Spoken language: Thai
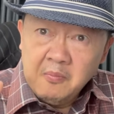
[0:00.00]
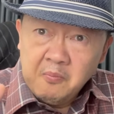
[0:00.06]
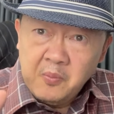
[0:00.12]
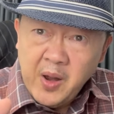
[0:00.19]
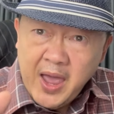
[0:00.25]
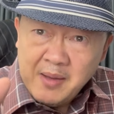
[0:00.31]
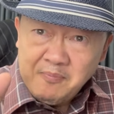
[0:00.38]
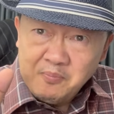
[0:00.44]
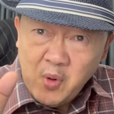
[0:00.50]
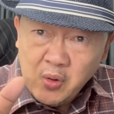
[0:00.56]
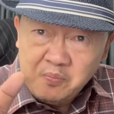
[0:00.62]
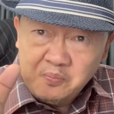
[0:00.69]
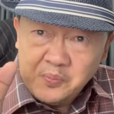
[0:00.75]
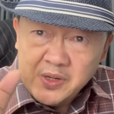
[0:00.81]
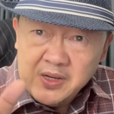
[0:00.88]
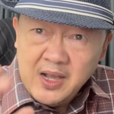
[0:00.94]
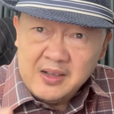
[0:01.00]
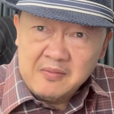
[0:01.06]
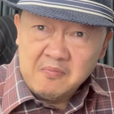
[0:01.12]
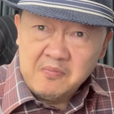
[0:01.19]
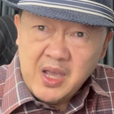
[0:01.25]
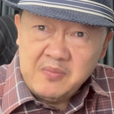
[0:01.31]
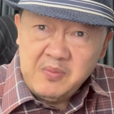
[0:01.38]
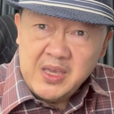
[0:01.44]
แบบหมดเปลือก
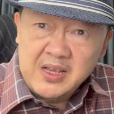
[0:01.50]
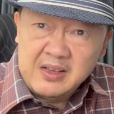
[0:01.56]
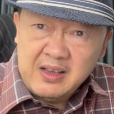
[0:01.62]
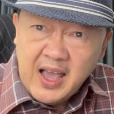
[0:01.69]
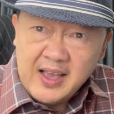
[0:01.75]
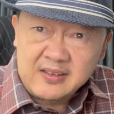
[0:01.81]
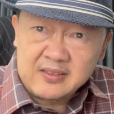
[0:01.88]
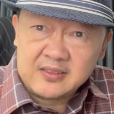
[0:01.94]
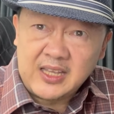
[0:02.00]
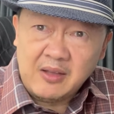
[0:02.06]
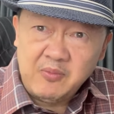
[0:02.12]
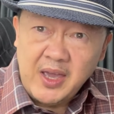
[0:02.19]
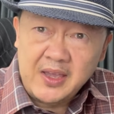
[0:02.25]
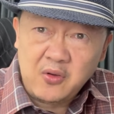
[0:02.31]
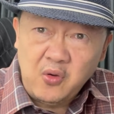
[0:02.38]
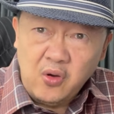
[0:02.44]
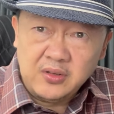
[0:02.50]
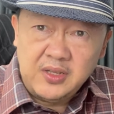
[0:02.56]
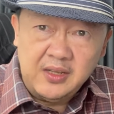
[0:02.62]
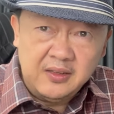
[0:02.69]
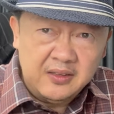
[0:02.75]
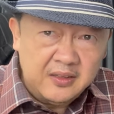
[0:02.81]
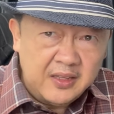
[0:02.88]
ไม่มีกั๊กทำให้คนที่